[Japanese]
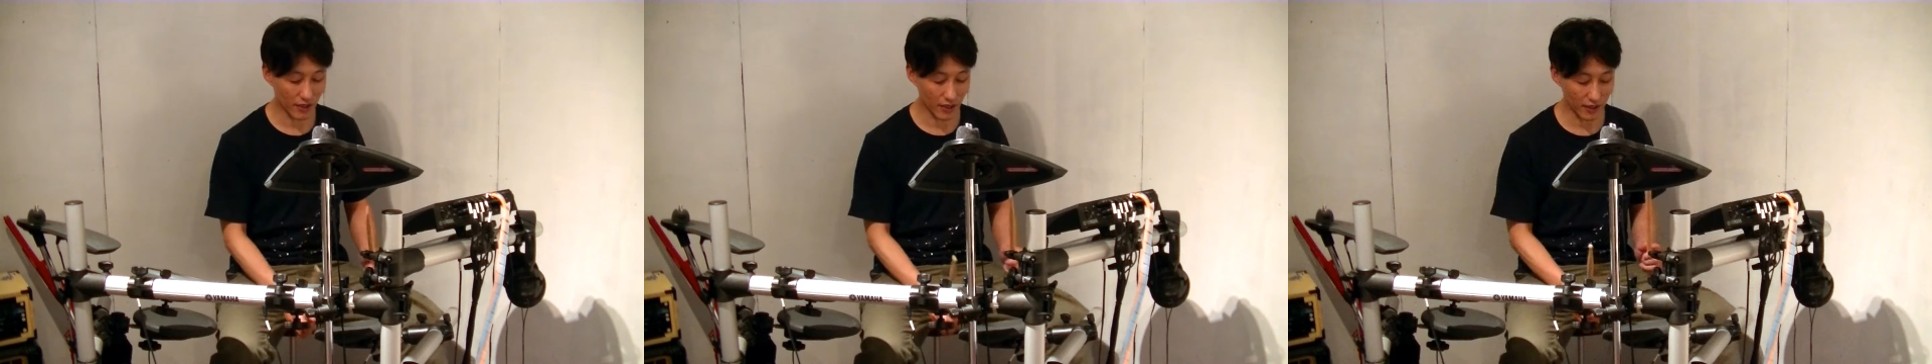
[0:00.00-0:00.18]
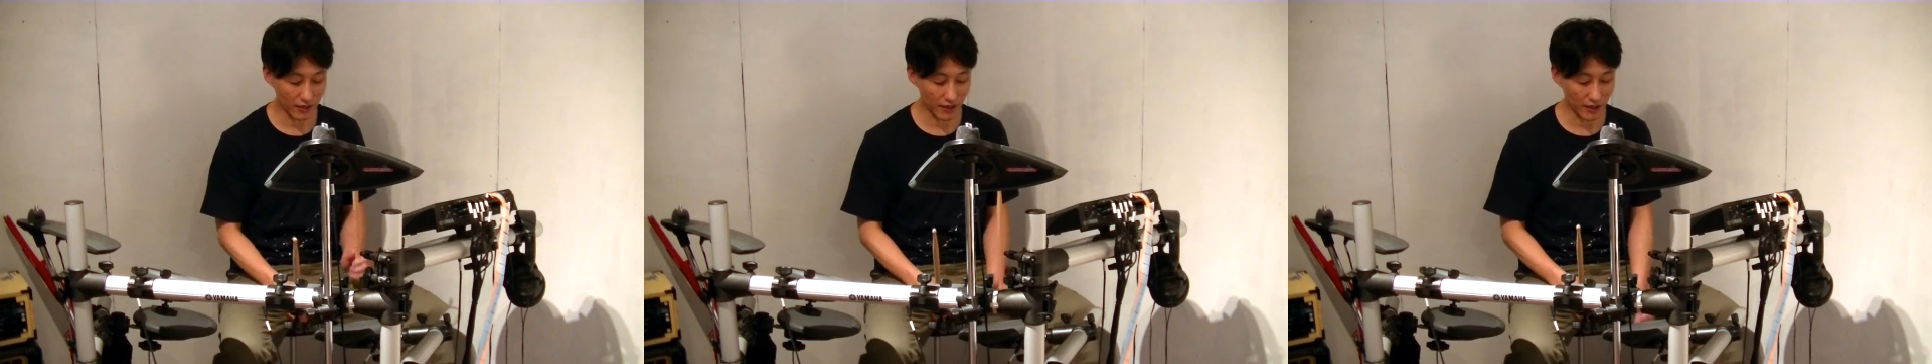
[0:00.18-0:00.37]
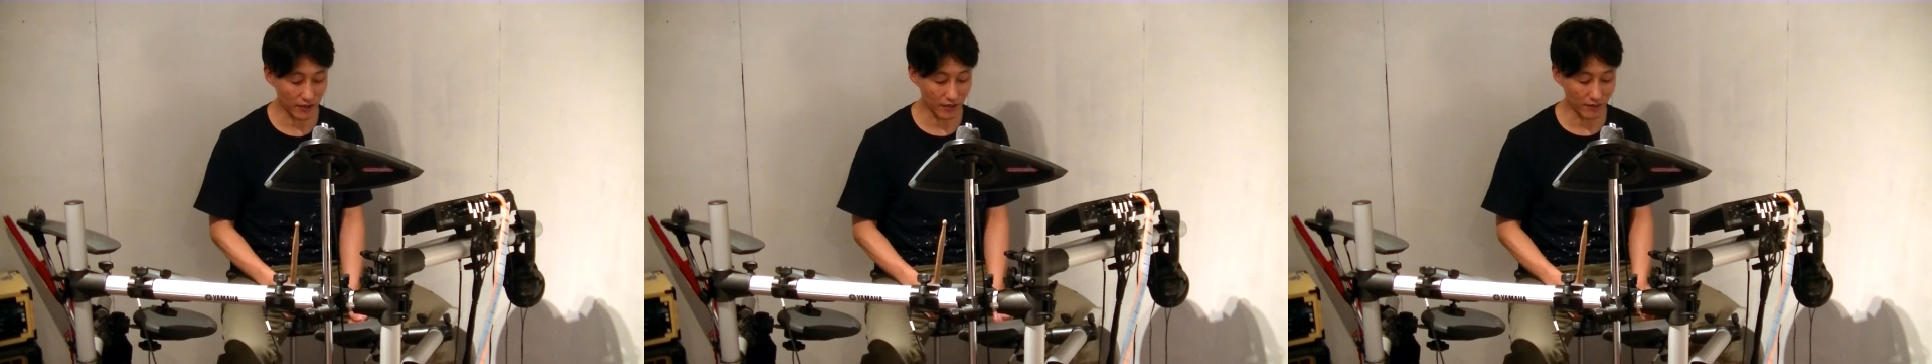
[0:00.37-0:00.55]

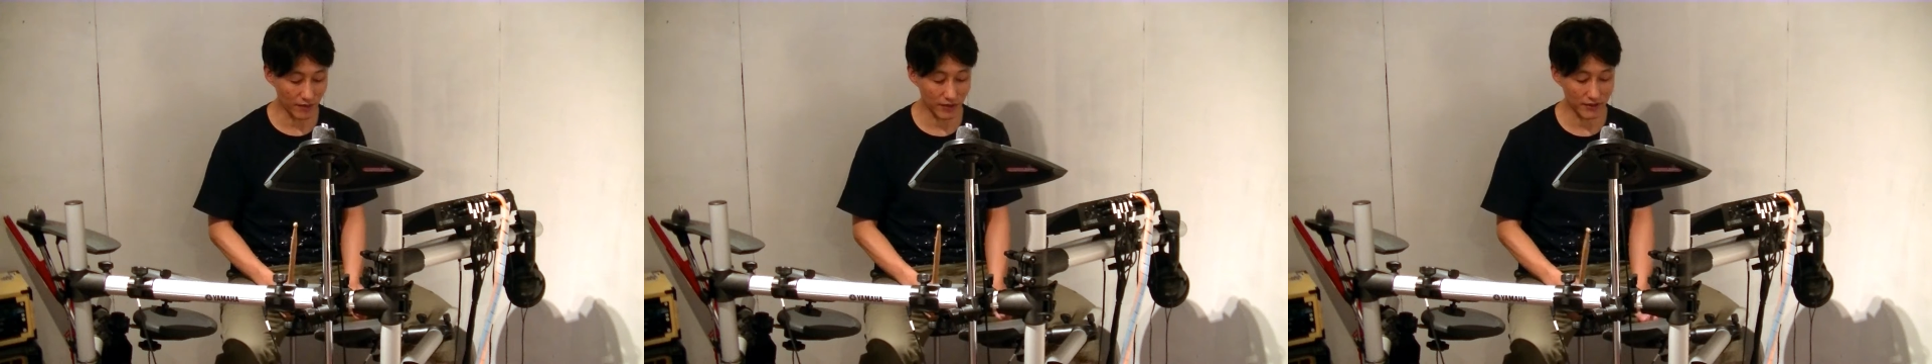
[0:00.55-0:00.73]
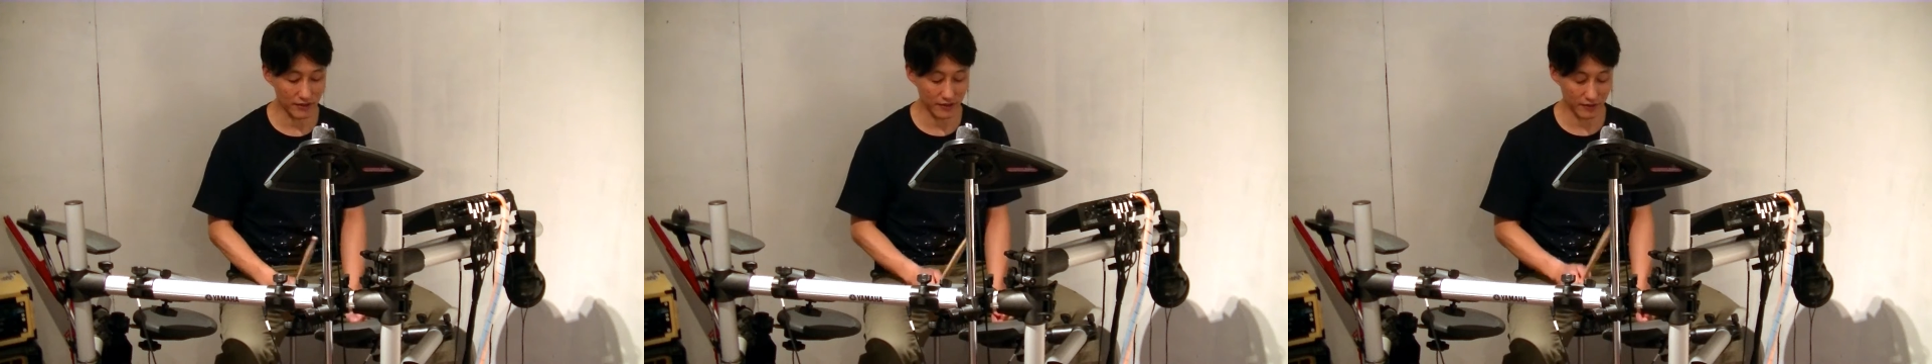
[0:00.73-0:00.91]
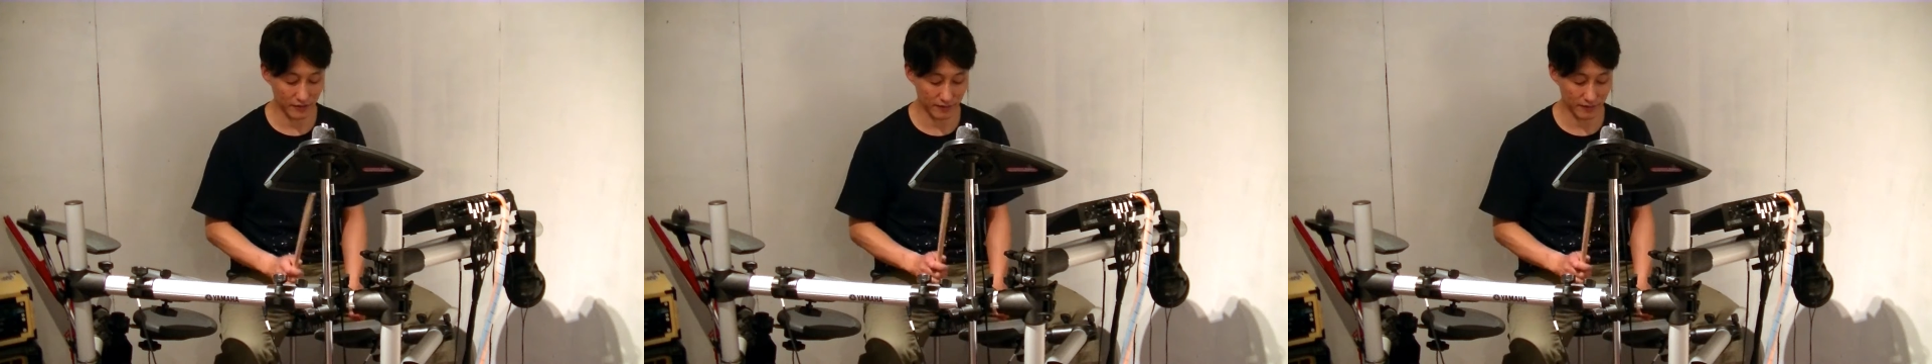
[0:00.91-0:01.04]
カン鳴ってます。